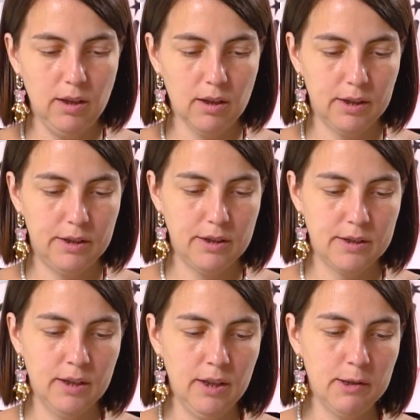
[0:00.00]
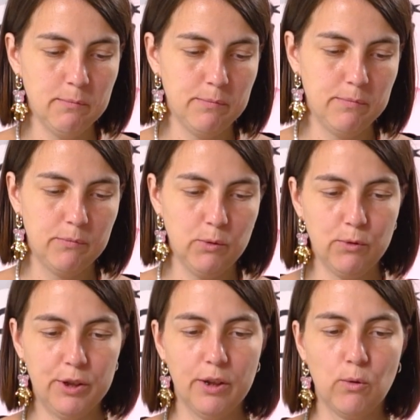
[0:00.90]
и отрезаем, ну,
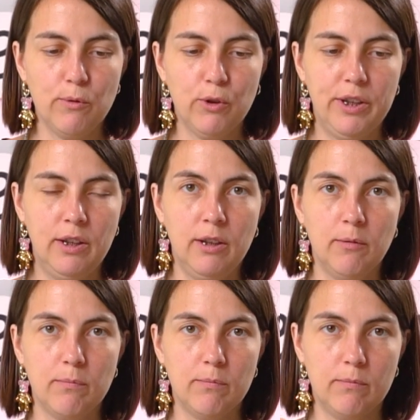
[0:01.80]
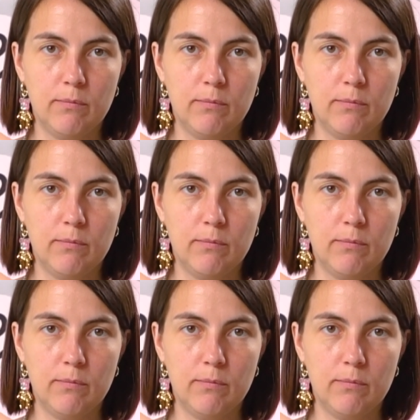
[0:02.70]
вот такой вот длины.